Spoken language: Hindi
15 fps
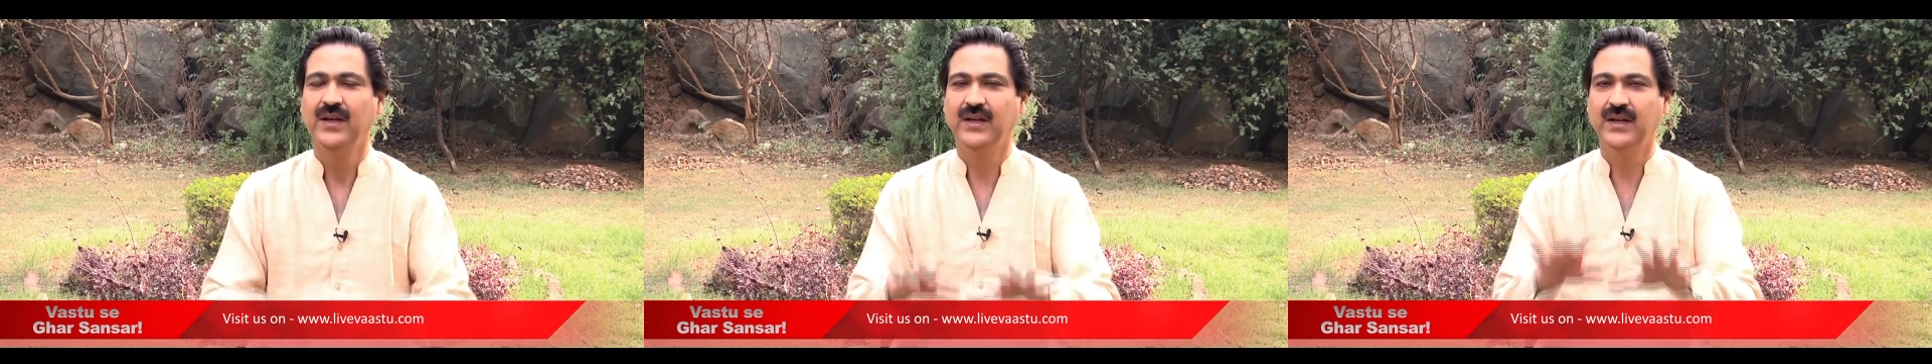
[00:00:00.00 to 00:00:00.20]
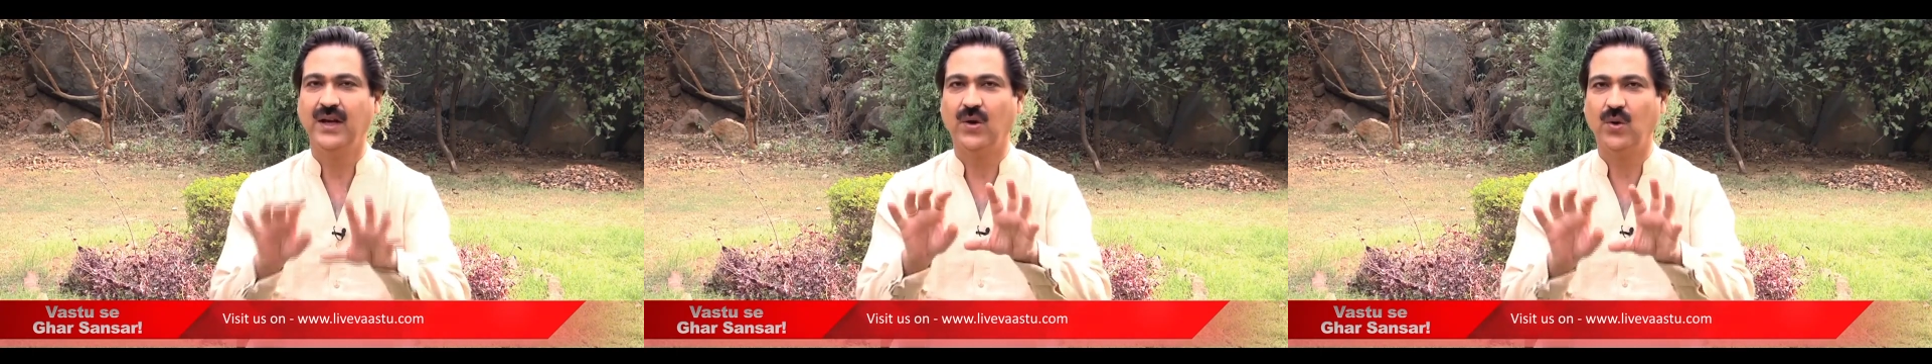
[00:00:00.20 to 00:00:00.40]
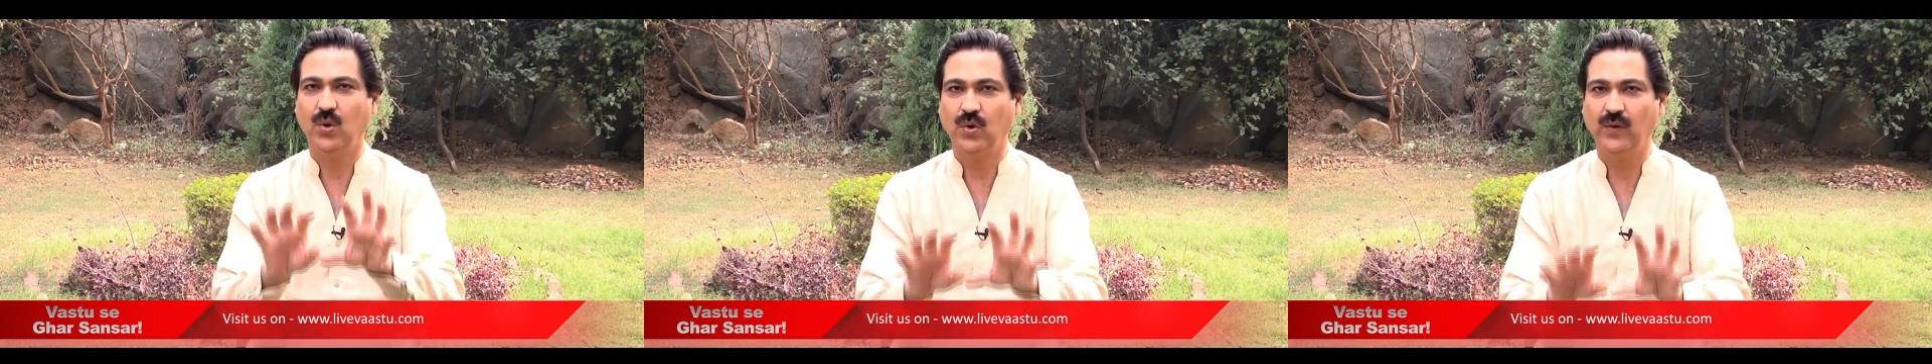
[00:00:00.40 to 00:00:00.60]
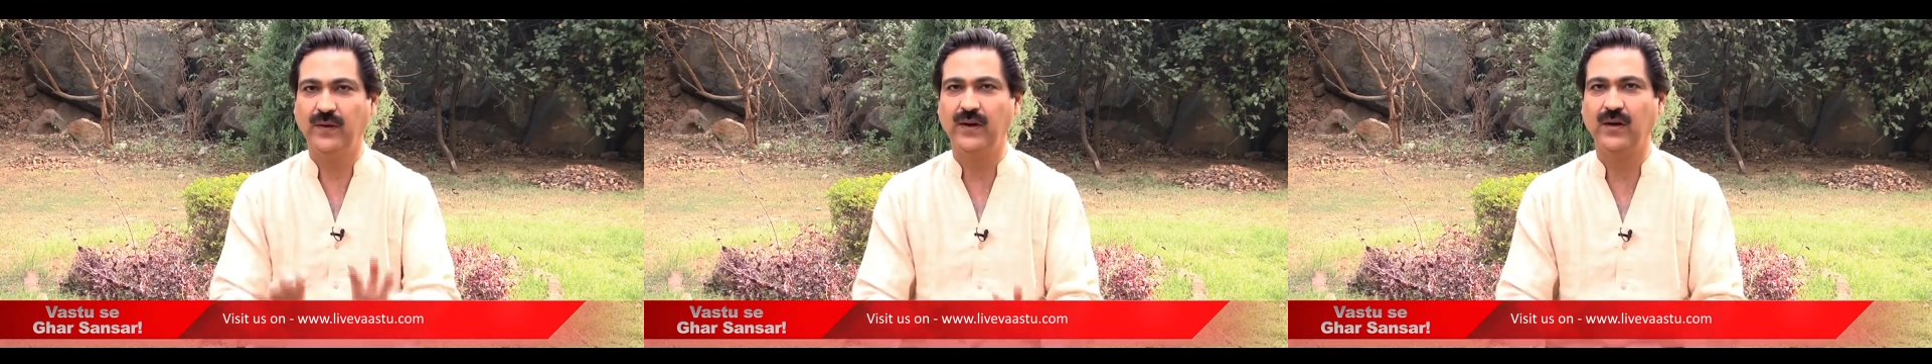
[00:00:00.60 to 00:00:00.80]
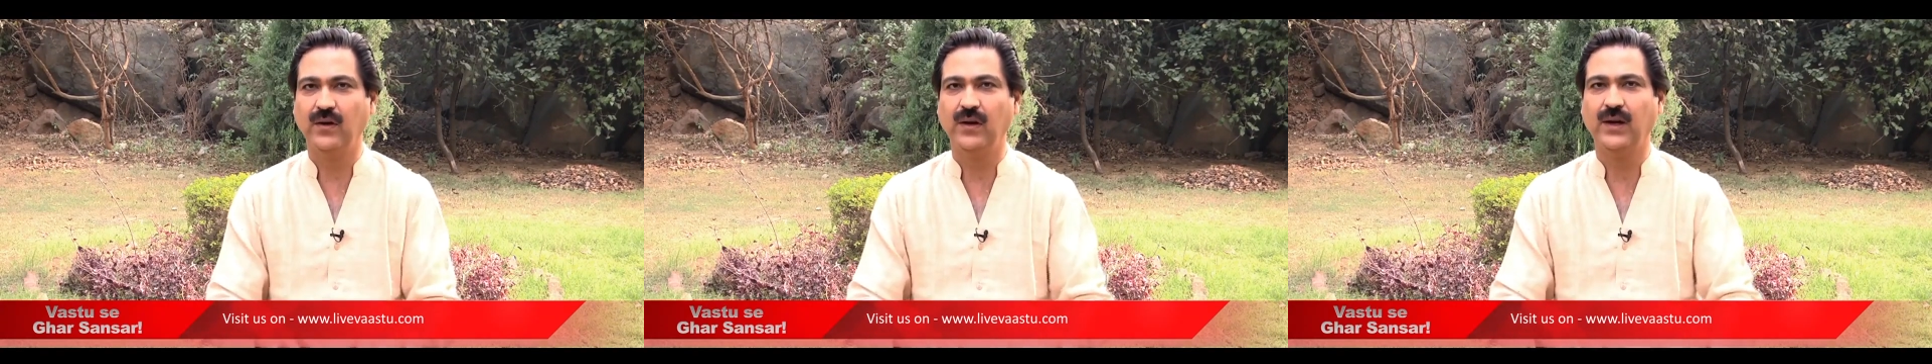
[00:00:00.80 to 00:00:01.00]
या
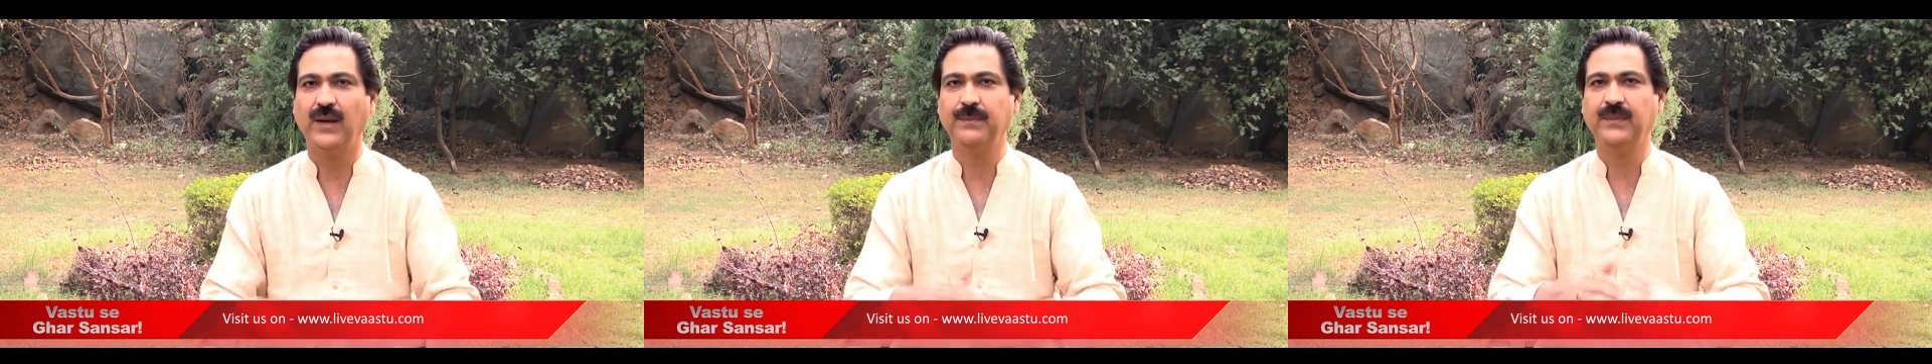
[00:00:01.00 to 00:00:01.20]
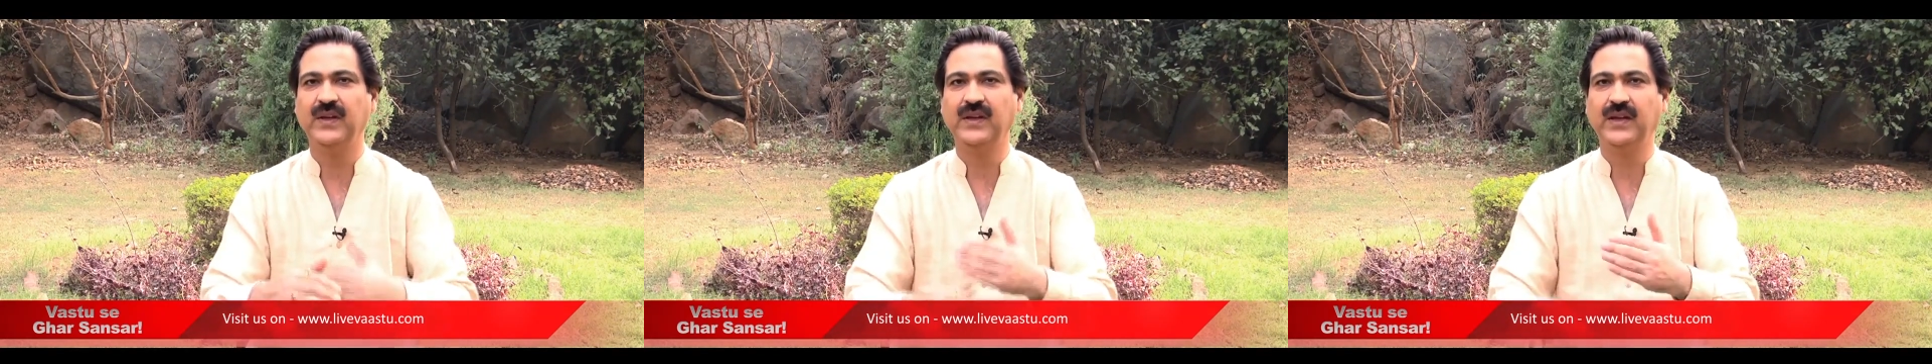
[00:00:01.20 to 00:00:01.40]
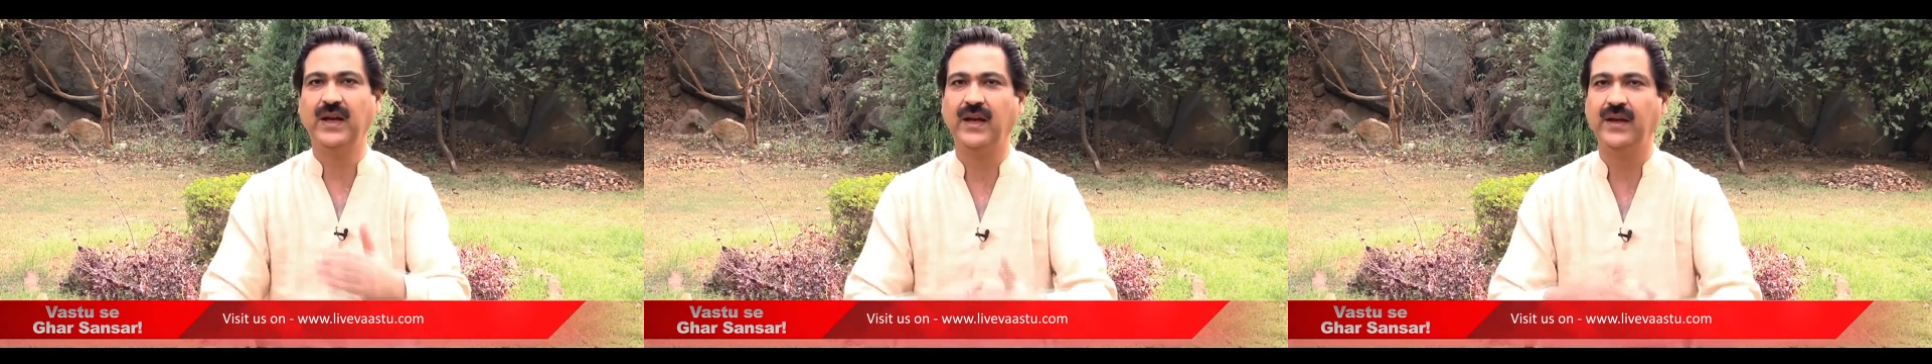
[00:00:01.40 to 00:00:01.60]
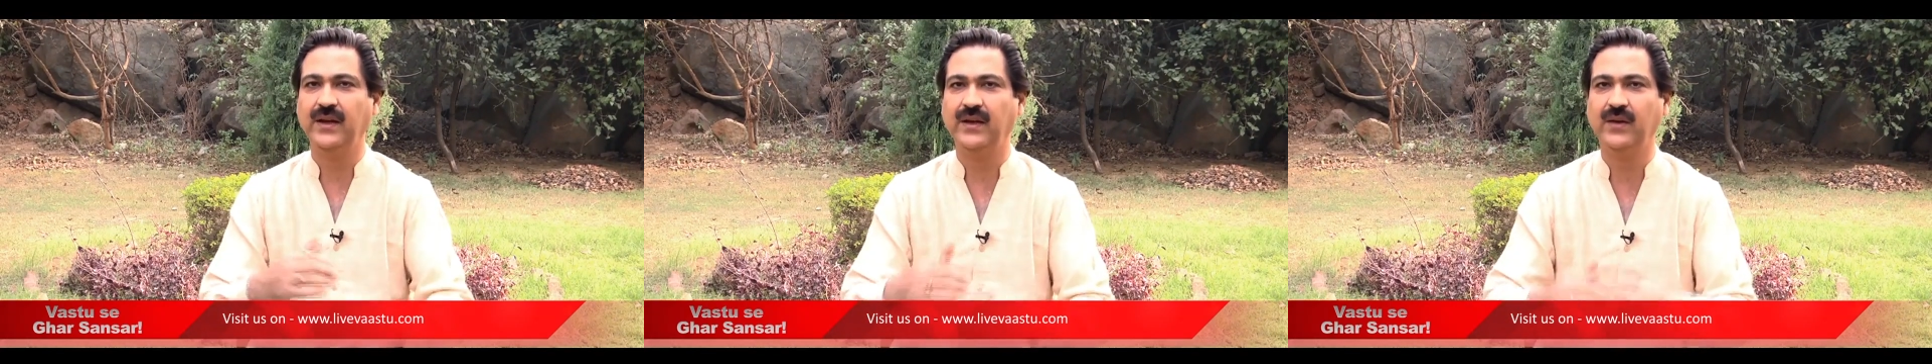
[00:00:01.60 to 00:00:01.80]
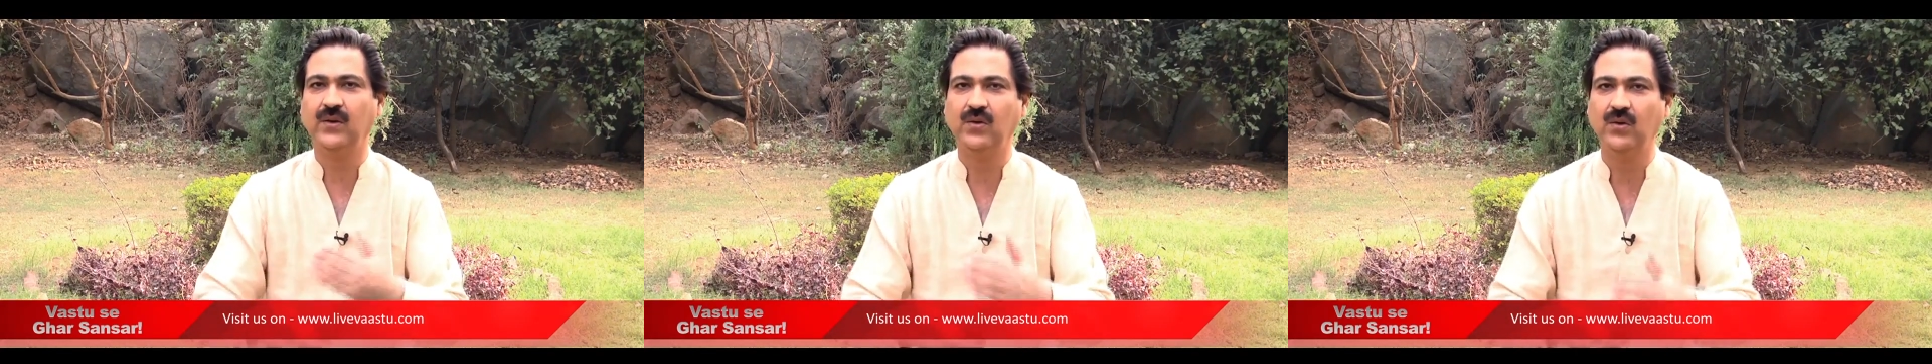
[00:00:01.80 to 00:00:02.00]
ओवरऑल अपने
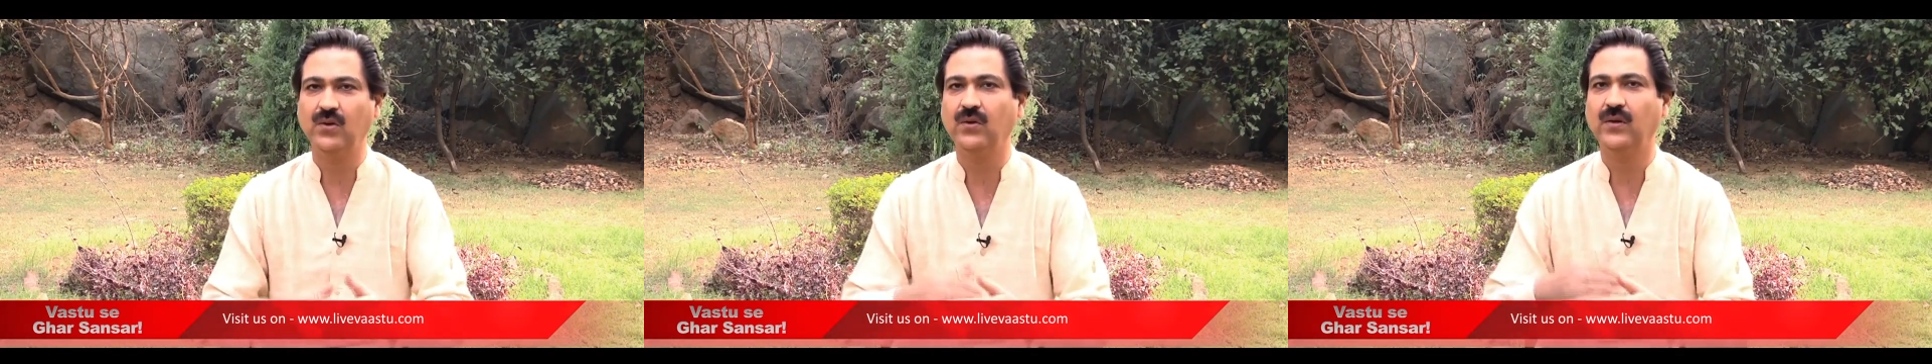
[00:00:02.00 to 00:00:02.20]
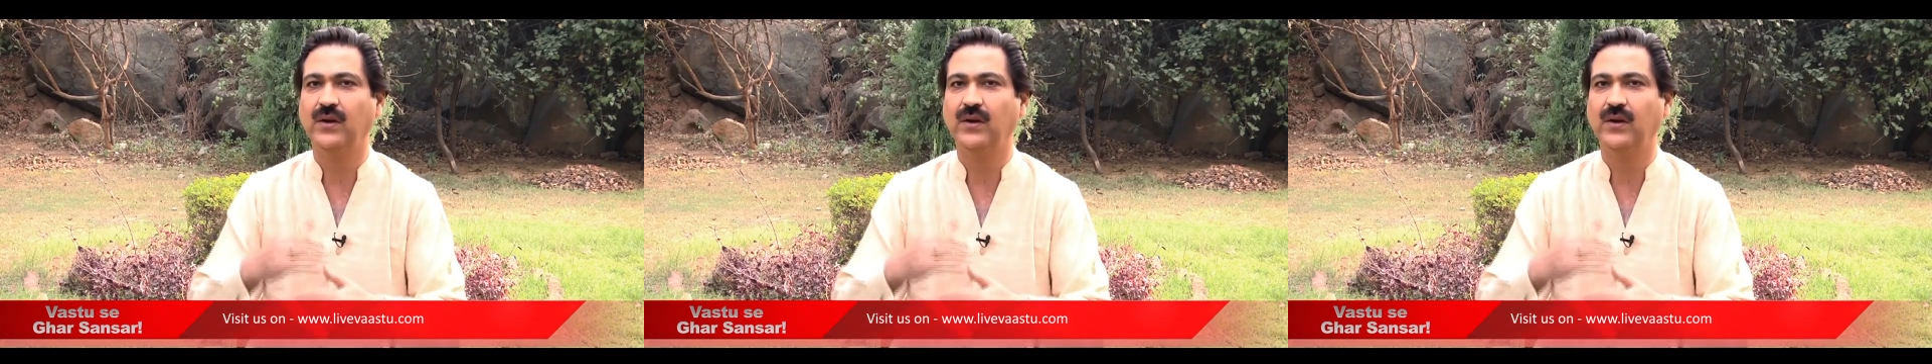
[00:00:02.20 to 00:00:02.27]
कैरियर को